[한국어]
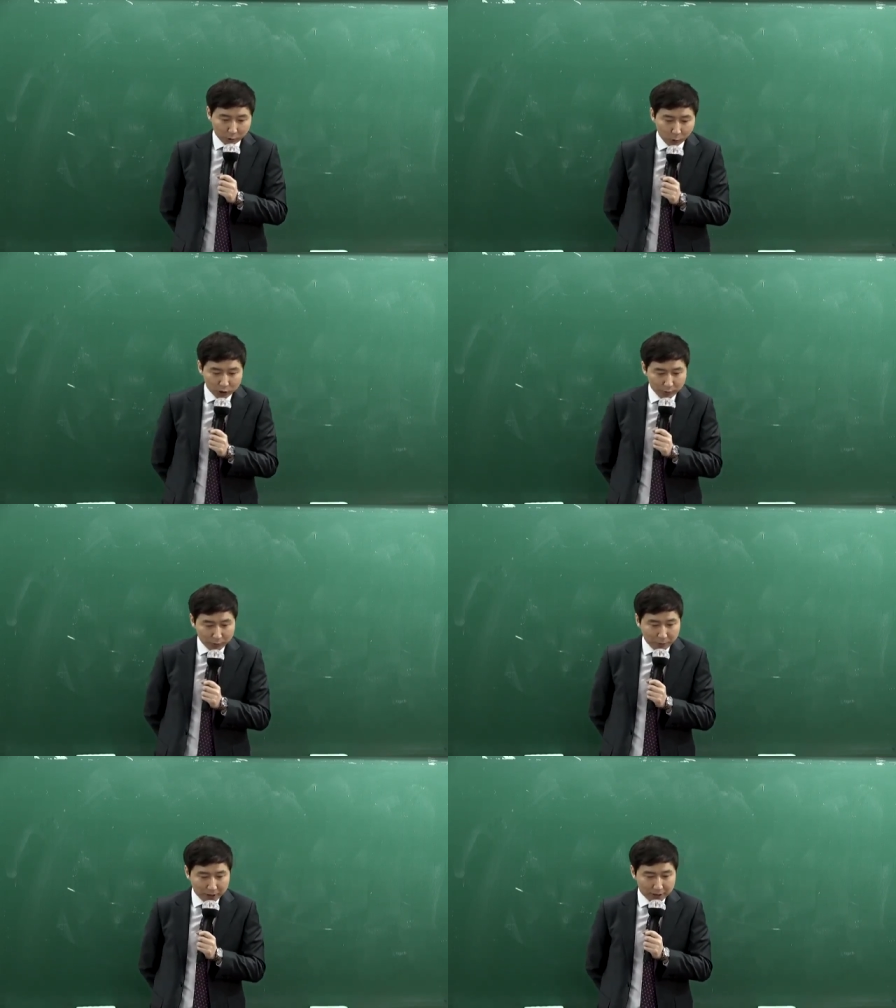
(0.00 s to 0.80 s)

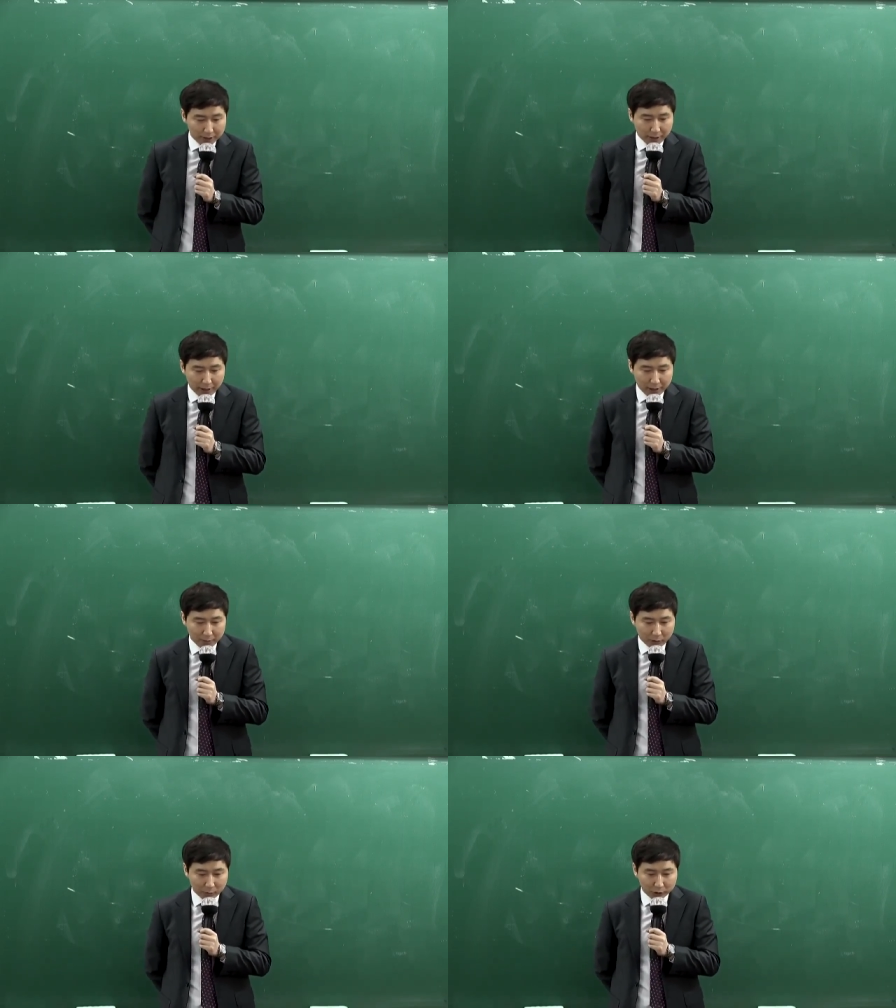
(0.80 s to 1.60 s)
52페이지에
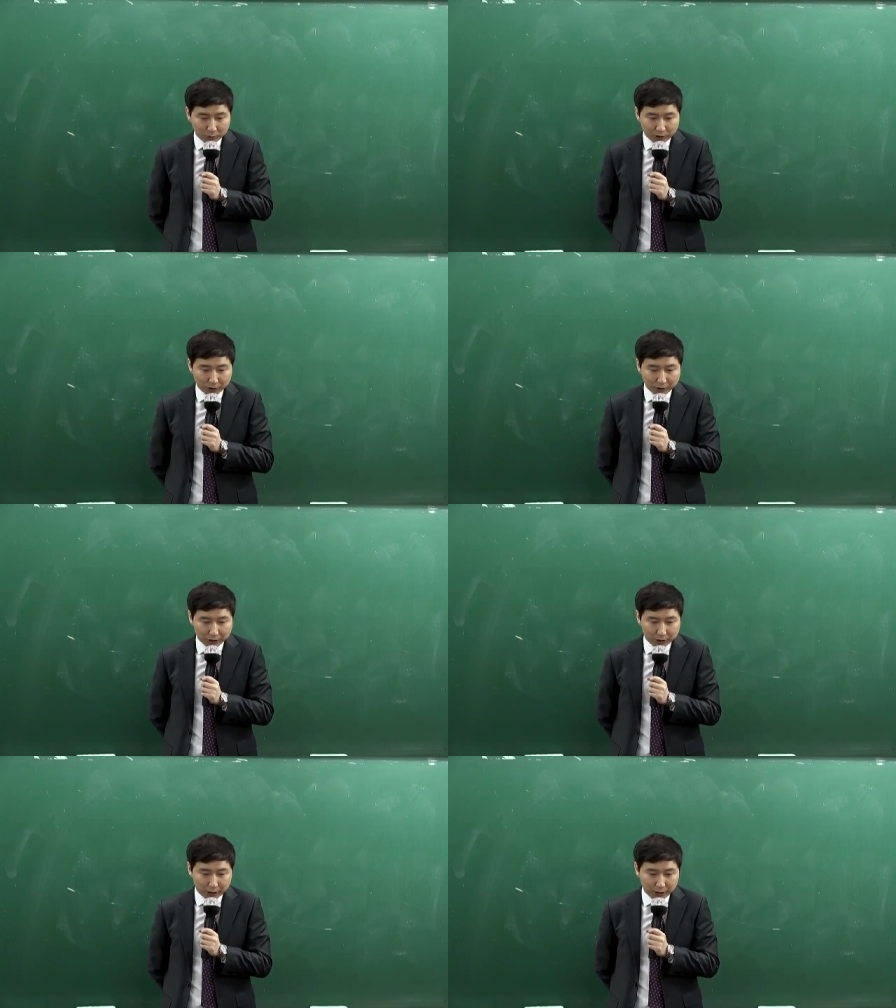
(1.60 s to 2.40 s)
1번을
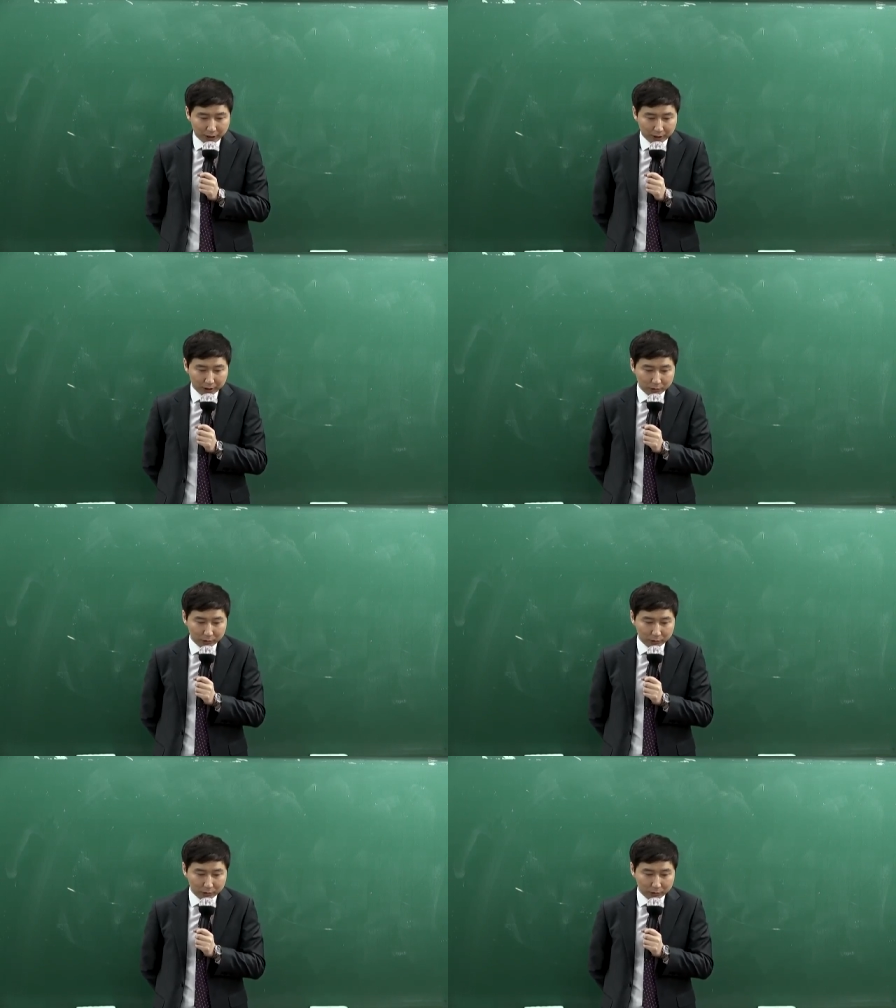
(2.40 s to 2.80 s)
보시면 이제